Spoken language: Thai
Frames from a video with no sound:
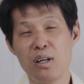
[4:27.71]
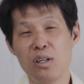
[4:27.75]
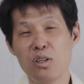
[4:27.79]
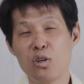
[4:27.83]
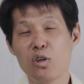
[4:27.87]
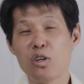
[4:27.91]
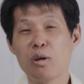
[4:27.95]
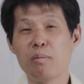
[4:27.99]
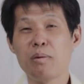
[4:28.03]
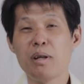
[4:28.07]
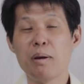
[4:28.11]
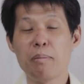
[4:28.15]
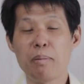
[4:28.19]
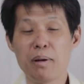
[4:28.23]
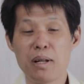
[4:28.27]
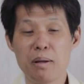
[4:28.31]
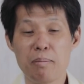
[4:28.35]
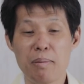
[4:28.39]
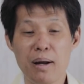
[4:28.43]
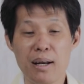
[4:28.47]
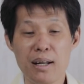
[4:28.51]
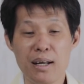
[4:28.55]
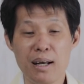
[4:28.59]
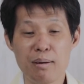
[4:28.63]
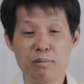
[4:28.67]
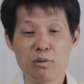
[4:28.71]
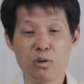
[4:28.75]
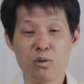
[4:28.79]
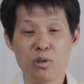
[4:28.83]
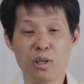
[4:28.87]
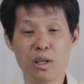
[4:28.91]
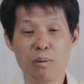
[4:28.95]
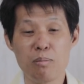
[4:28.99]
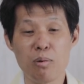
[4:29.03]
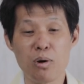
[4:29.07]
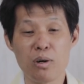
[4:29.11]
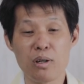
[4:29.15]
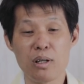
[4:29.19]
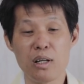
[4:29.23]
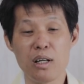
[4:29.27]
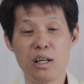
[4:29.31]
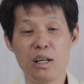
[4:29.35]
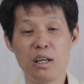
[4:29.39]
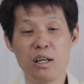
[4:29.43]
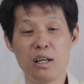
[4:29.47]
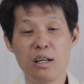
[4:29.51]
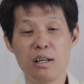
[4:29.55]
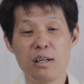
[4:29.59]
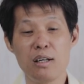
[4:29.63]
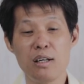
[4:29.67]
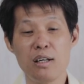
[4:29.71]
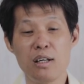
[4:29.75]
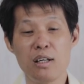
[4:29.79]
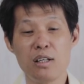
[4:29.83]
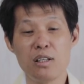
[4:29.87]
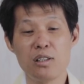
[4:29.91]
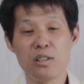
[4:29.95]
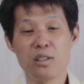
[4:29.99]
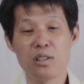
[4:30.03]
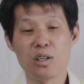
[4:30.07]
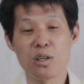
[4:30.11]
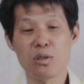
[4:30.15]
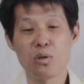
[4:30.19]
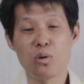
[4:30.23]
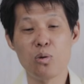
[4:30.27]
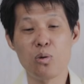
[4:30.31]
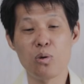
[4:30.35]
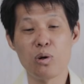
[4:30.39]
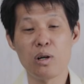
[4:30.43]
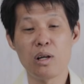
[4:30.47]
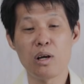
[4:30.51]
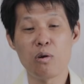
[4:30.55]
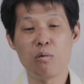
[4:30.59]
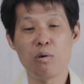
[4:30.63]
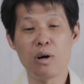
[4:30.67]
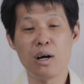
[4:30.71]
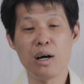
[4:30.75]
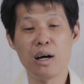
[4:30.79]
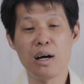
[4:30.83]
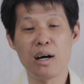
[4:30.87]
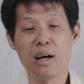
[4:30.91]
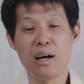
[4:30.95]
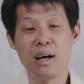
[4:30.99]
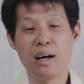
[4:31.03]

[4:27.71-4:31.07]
โดยธรรมเนียมปฏิบัตินะครับสดุดีบทนี้จะถูกเรียกว่า